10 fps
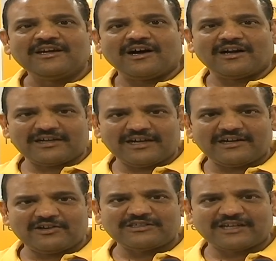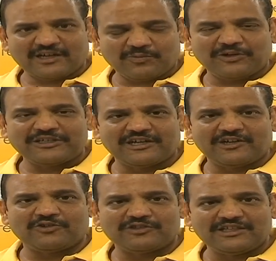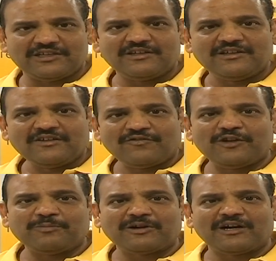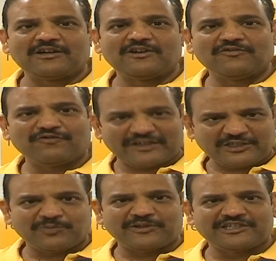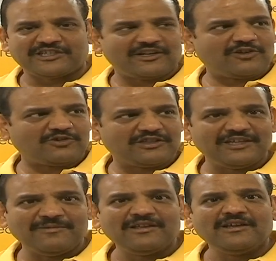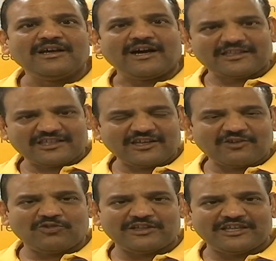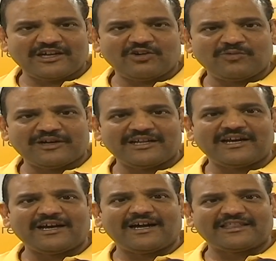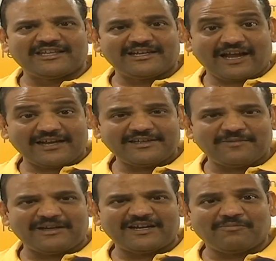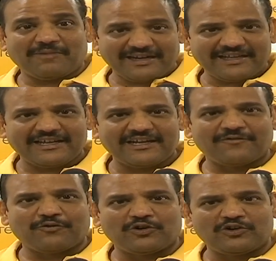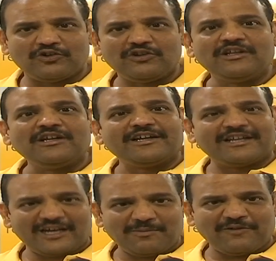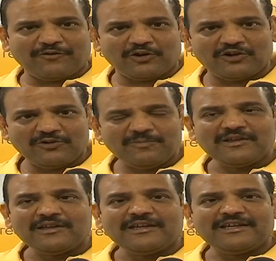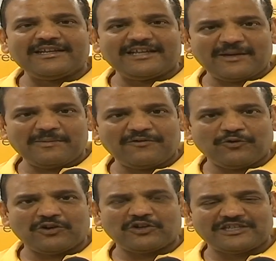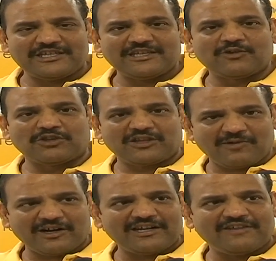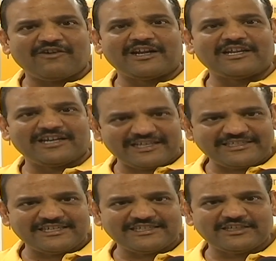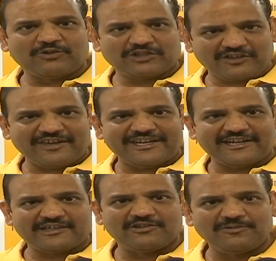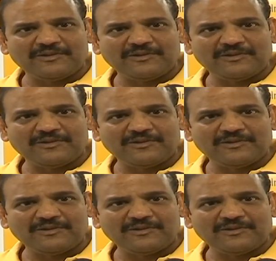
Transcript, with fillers: ఆన్లైన్లో సెకండ్ పొజిషన్లో ఉంది ఫ్లిప్కార్ట్లో ఫస్ట్ పొజిషన్లో ఉంది అతి తక్కువ ధర లోపల అతి నాణ్యమైన మన్నికైన ఫోన్లు రియల్మీ ఫోన్లు ఈ రియల్మీ ఫోన్ వచ్చేసి కొత్త మోడల్ని ఇవ్వాలని రిలీజ్ చేసింది కొత్త వేరియంట్ను